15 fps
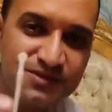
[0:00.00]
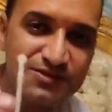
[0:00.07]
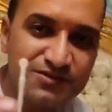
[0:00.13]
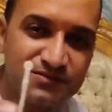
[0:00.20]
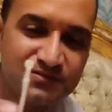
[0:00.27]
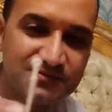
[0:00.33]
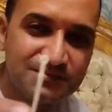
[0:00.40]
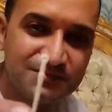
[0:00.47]

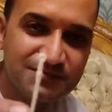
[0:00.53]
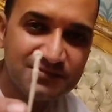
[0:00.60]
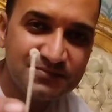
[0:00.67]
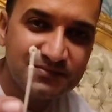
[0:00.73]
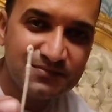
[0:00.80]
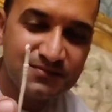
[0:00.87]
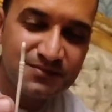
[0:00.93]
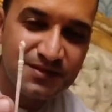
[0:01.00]
ماشي
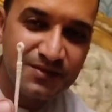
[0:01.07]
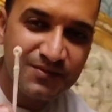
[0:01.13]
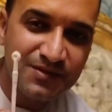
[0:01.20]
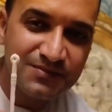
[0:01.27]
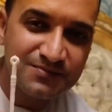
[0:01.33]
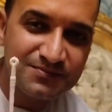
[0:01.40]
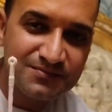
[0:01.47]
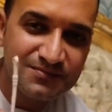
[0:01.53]

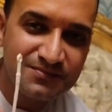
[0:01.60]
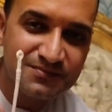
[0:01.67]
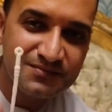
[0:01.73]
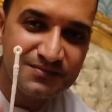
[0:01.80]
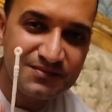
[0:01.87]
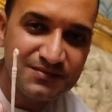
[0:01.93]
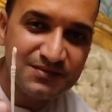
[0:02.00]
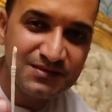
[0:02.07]
تمام
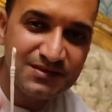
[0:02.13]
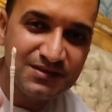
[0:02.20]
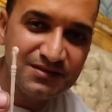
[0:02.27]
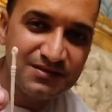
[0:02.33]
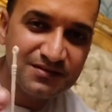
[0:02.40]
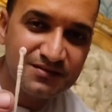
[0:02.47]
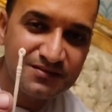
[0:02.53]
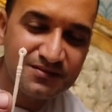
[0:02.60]

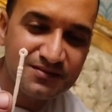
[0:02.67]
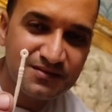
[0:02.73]
دي